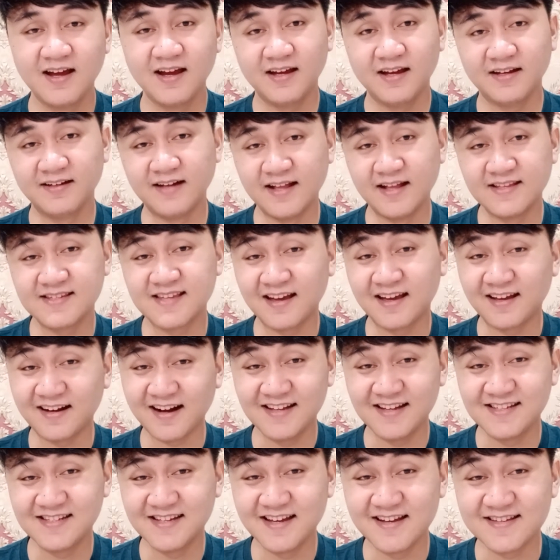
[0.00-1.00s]
Dan sang
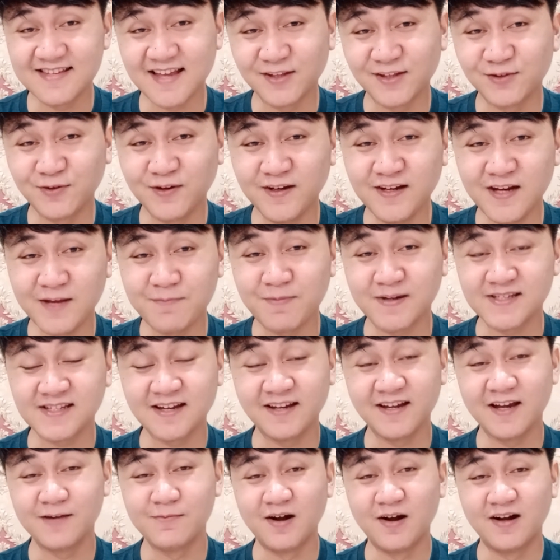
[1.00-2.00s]
raja yang satu ini
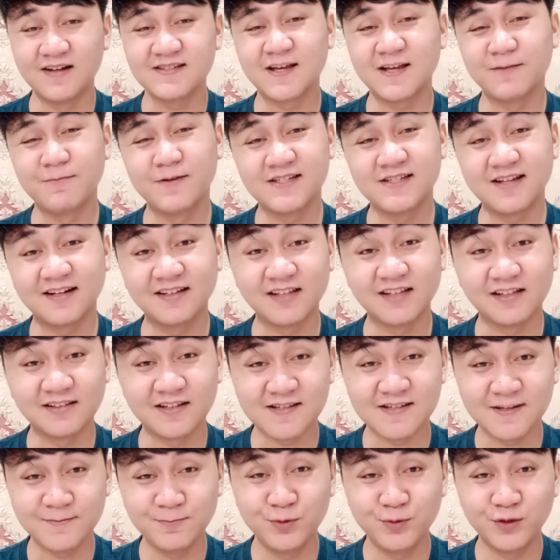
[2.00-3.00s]
percaya banget sama cerita
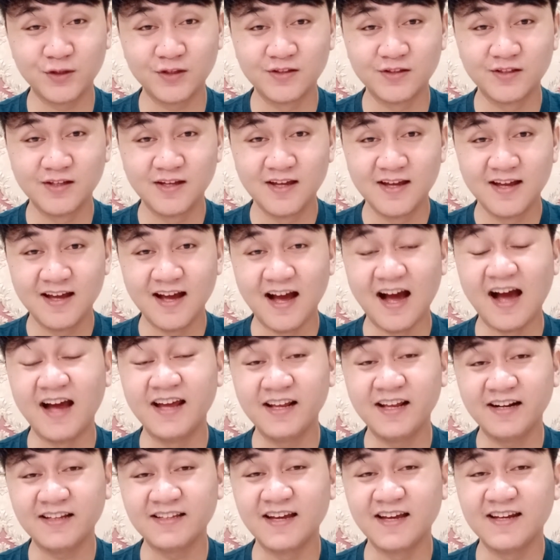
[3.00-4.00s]
tersebut.
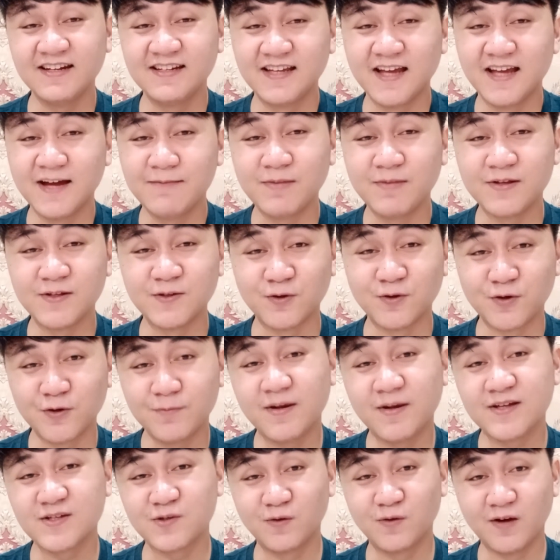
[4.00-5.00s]
Akhirnya dia menyuruh
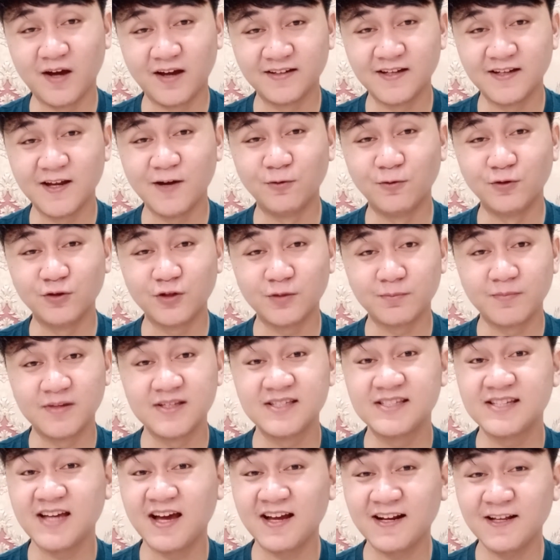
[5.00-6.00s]
pasukannya untuk
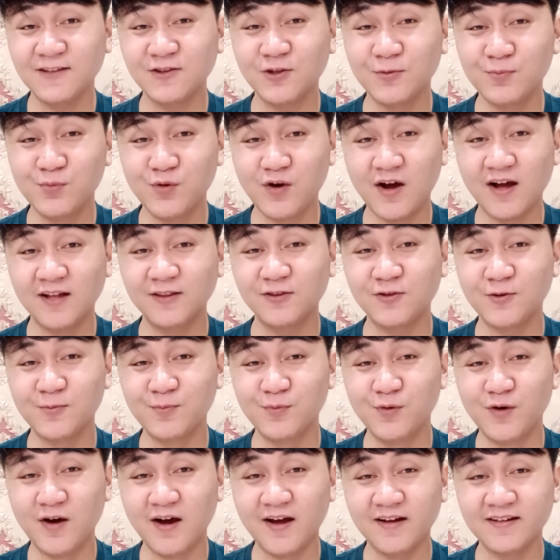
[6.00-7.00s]
mencari
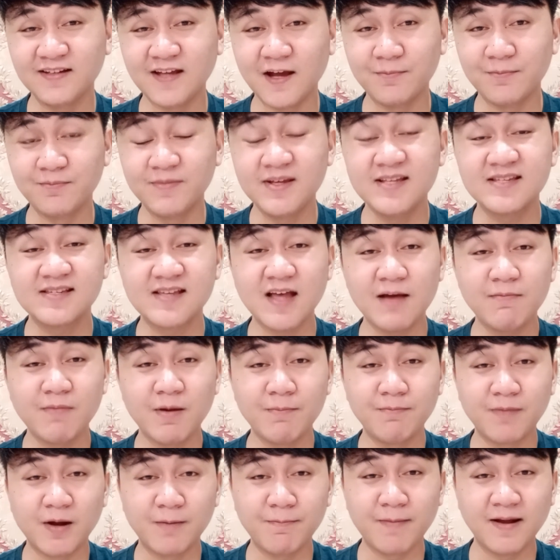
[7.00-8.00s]
tumbuhan-tumbuhan yang bisa
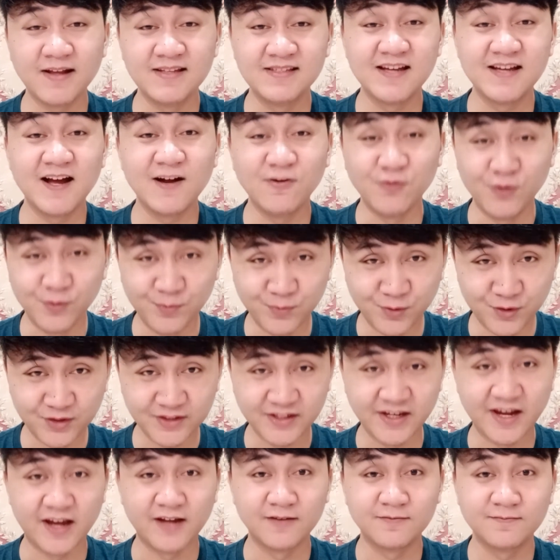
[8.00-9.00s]
memperpanjang
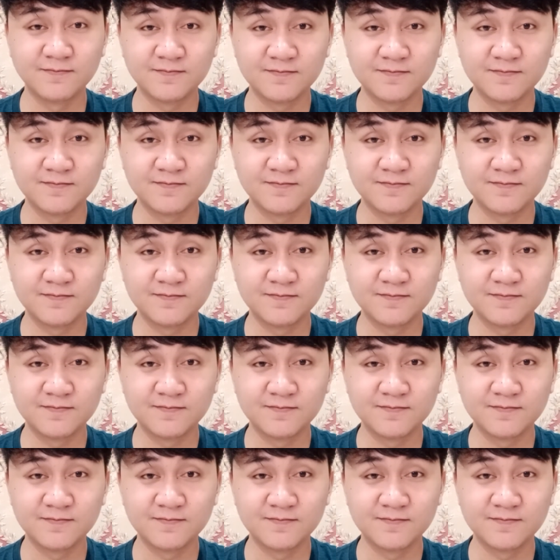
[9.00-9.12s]
umurnya.